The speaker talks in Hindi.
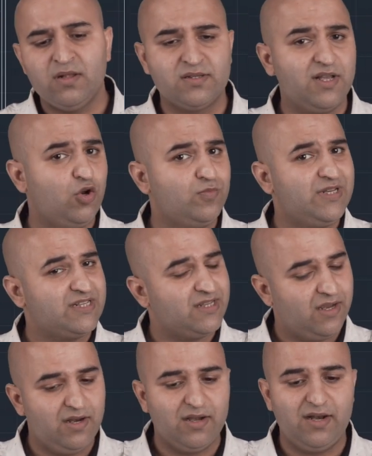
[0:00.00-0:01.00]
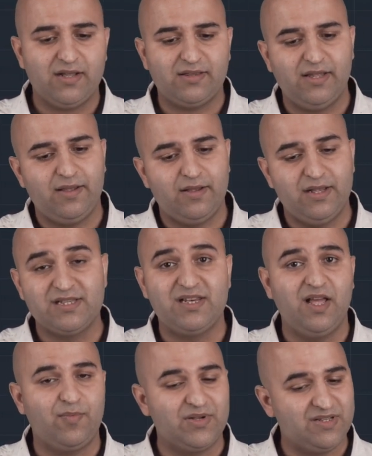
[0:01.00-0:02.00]
सारे ऑब्जेक्ट्स अलग अलग थे
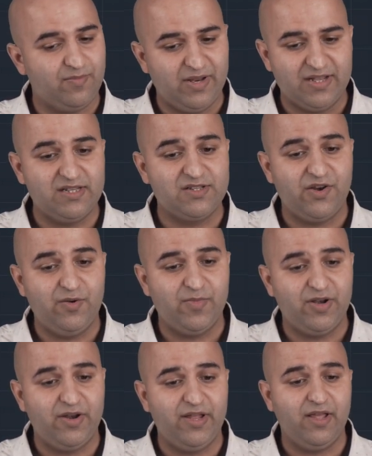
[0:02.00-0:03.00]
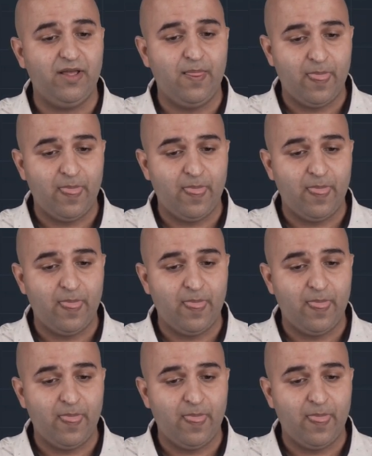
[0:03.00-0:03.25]
इसलिए आपके सामने ऐसी स्क्रीन बन रही है